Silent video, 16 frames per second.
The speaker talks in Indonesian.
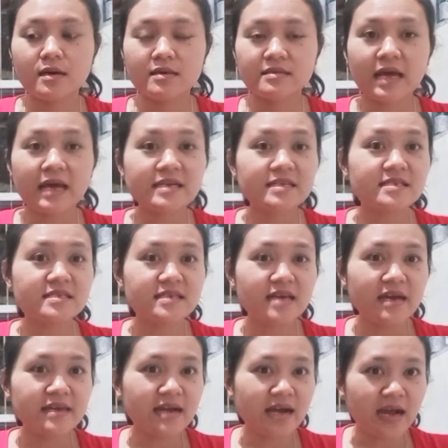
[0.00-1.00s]
tai
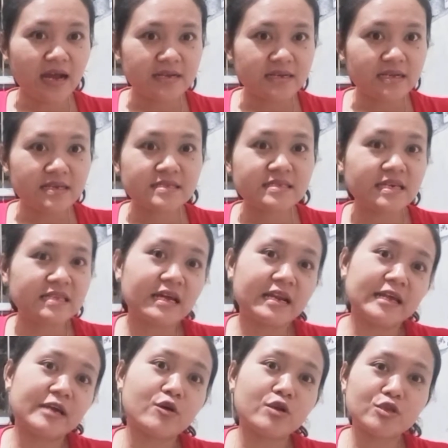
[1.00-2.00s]
dia yang ada di
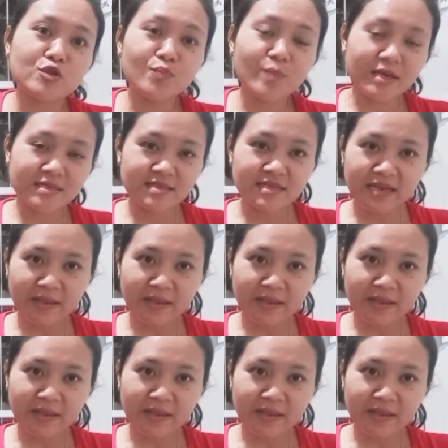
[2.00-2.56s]
sekitar ekor itu pasti